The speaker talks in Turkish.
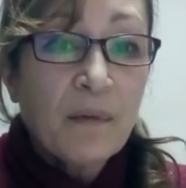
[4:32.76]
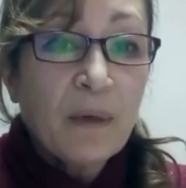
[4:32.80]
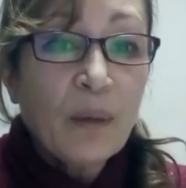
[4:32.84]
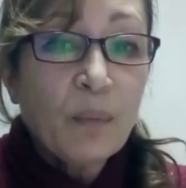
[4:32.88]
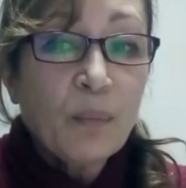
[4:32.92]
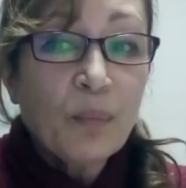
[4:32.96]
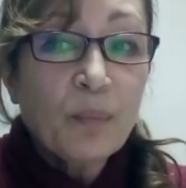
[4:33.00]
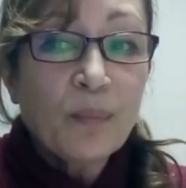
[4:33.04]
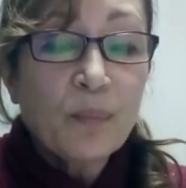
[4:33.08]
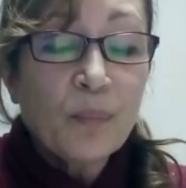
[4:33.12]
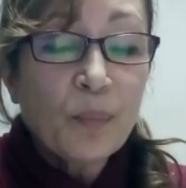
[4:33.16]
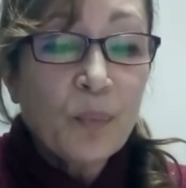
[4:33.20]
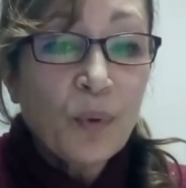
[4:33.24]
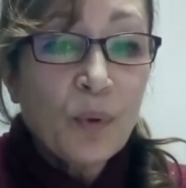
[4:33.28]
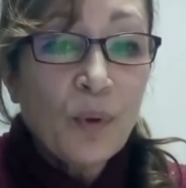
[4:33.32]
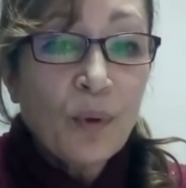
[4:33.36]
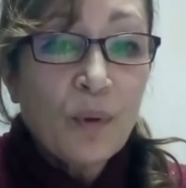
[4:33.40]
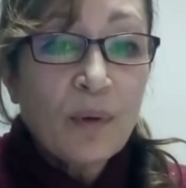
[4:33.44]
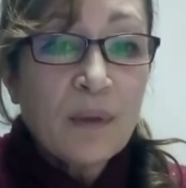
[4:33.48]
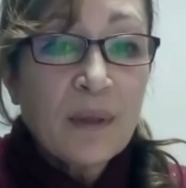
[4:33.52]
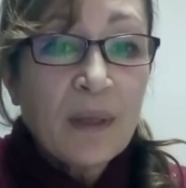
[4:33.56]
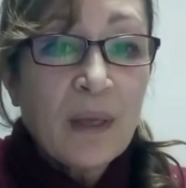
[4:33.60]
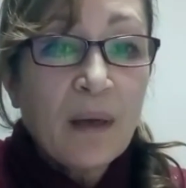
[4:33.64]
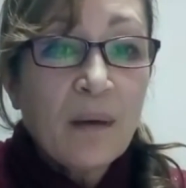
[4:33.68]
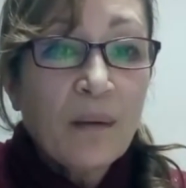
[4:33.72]
Ve bu
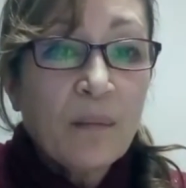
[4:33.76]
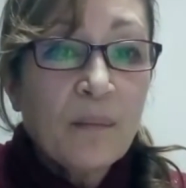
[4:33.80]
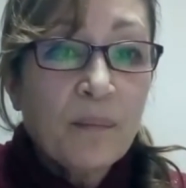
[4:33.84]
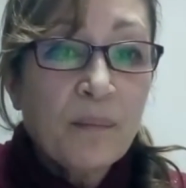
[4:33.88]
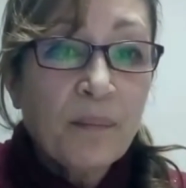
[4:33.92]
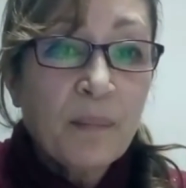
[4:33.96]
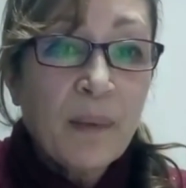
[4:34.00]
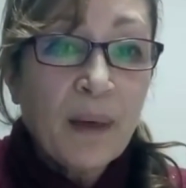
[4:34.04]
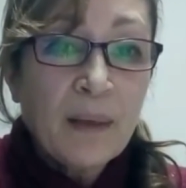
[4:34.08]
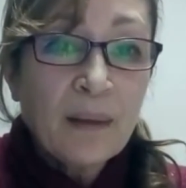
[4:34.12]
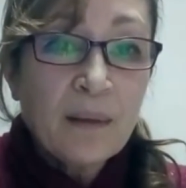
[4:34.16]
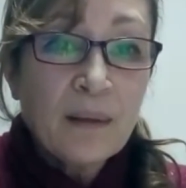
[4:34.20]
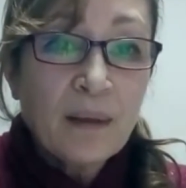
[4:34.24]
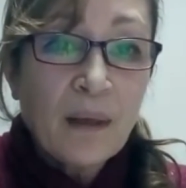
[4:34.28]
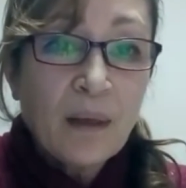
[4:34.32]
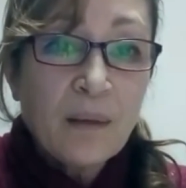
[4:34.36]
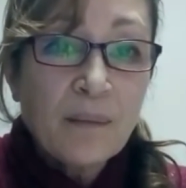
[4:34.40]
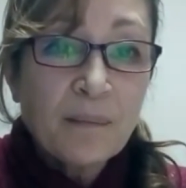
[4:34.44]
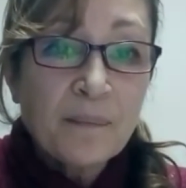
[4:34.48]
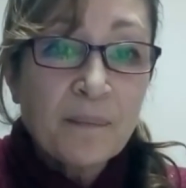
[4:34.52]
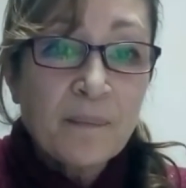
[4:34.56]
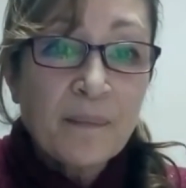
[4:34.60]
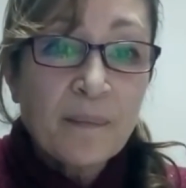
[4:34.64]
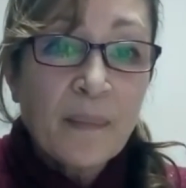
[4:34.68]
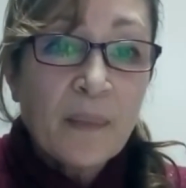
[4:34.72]
yolda ben
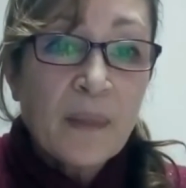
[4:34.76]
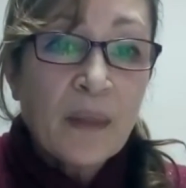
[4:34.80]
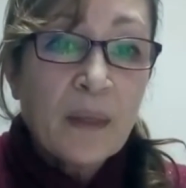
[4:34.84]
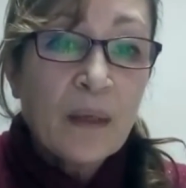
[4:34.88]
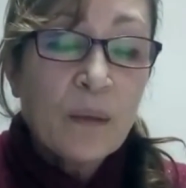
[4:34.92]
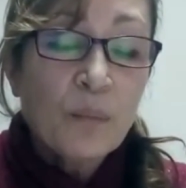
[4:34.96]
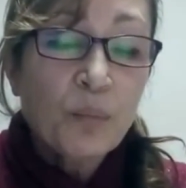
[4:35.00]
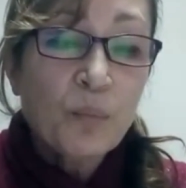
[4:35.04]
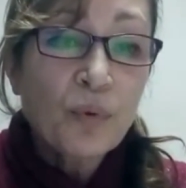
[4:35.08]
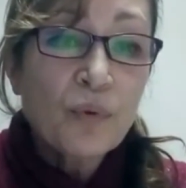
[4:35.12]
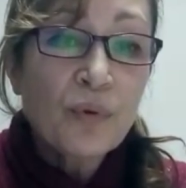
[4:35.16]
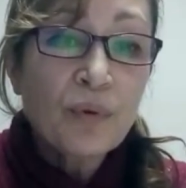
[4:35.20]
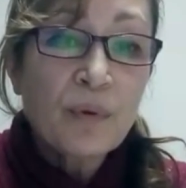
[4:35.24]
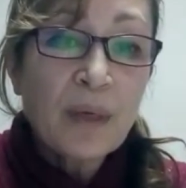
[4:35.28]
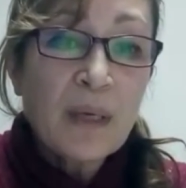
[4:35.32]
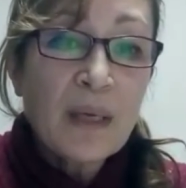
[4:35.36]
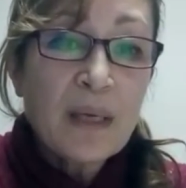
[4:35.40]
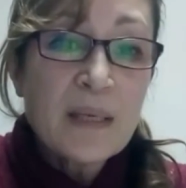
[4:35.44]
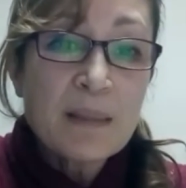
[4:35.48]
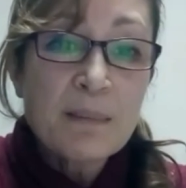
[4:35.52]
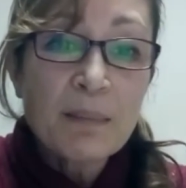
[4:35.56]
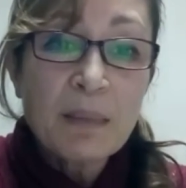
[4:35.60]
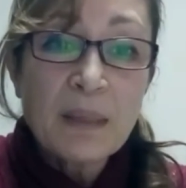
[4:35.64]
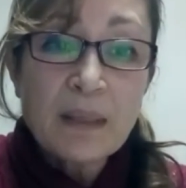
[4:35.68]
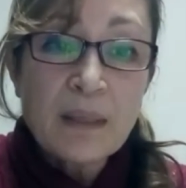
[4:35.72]
de bütüne
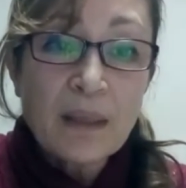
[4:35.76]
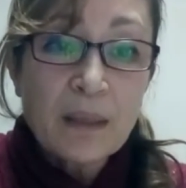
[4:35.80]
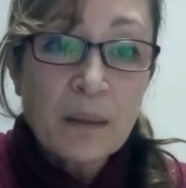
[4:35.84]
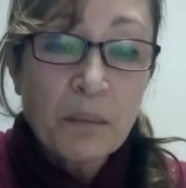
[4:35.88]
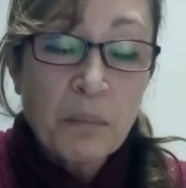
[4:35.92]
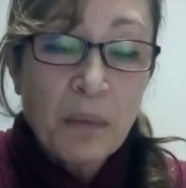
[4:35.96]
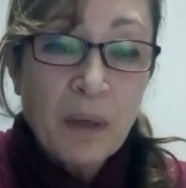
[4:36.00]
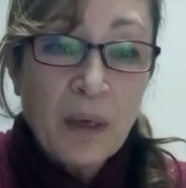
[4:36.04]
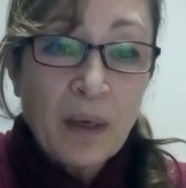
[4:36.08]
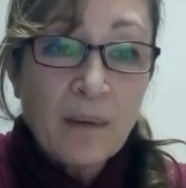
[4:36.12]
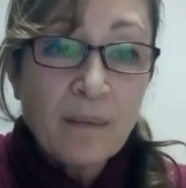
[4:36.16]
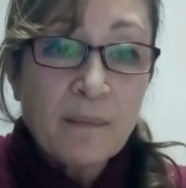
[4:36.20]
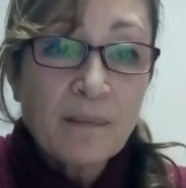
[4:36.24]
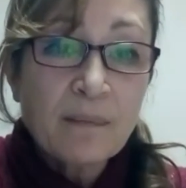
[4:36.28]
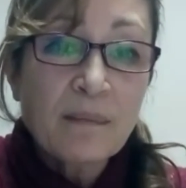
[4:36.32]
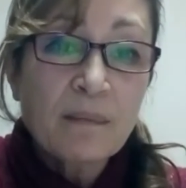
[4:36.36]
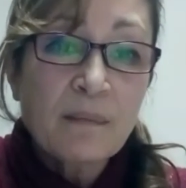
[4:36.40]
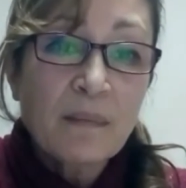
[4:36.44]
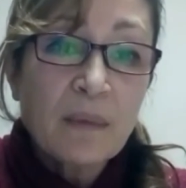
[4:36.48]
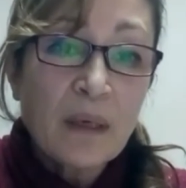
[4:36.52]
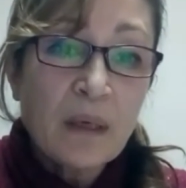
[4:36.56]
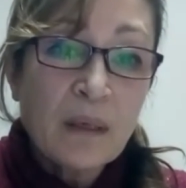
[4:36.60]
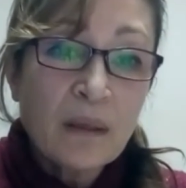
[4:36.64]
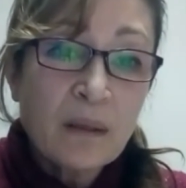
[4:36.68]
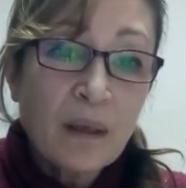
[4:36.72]
hizmet etmeye
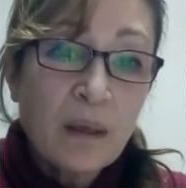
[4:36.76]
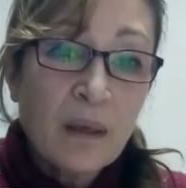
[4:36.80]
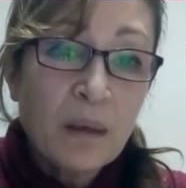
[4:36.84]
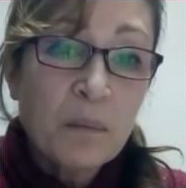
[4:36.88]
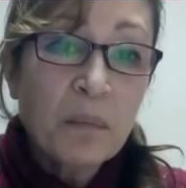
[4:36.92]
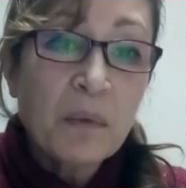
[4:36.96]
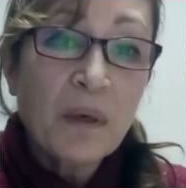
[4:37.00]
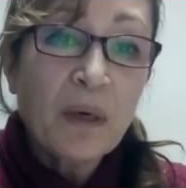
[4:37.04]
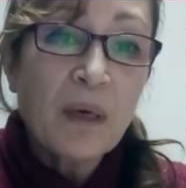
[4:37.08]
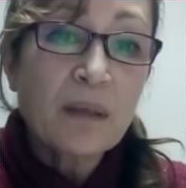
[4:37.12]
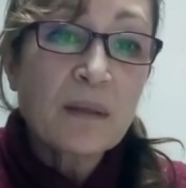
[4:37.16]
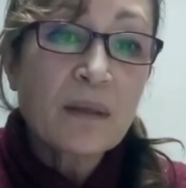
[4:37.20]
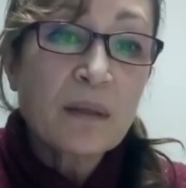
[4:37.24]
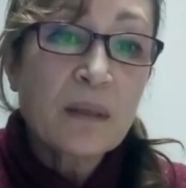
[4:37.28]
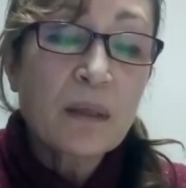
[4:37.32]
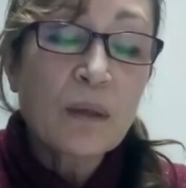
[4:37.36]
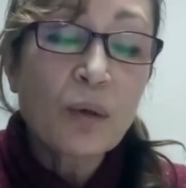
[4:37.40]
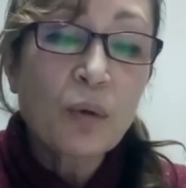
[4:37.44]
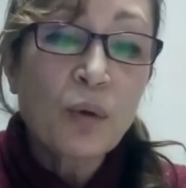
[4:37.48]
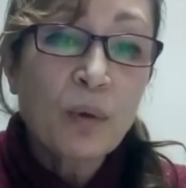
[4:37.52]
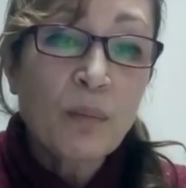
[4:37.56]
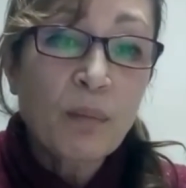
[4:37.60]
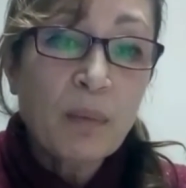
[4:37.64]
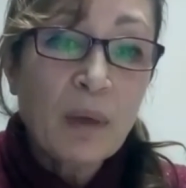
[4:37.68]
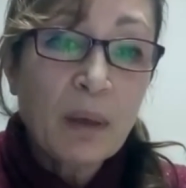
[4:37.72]
adayım,
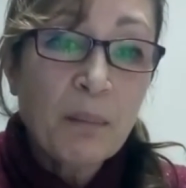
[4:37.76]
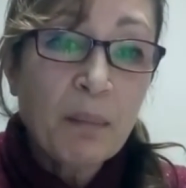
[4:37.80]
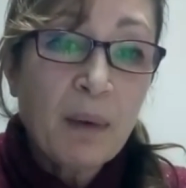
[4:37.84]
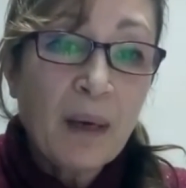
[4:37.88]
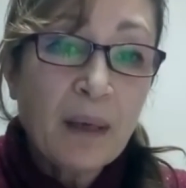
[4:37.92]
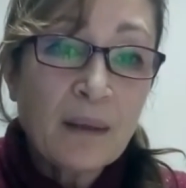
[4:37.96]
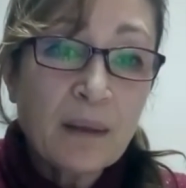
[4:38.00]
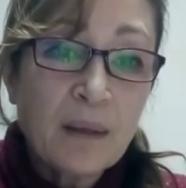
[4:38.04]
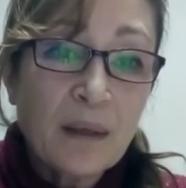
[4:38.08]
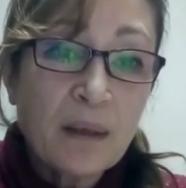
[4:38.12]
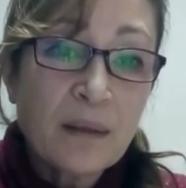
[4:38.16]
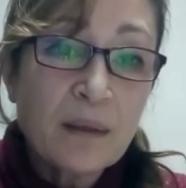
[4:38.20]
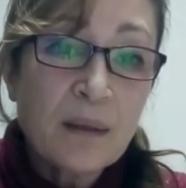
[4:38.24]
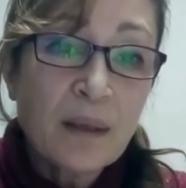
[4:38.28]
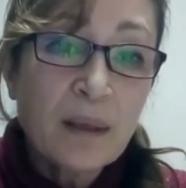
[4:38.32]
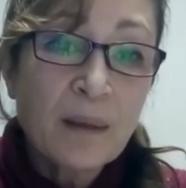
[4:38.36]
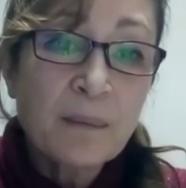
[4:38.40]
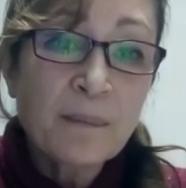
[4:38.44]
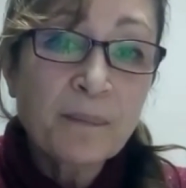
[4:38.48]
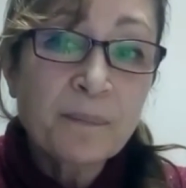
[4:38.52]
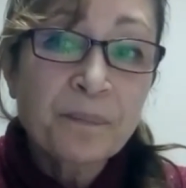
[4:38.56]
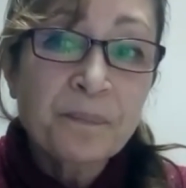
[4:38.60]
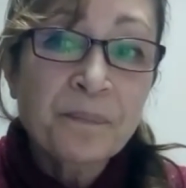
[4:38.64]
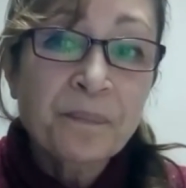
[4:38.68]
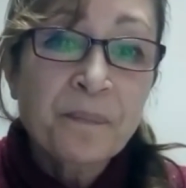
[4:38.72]
katkı koymaya ben de
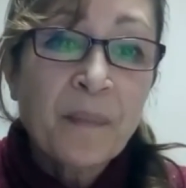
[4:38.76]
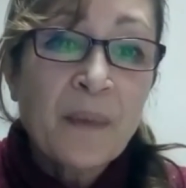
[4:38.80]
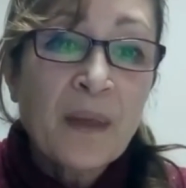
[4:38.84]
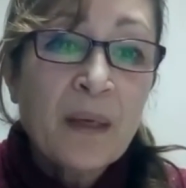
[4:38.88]
adayım.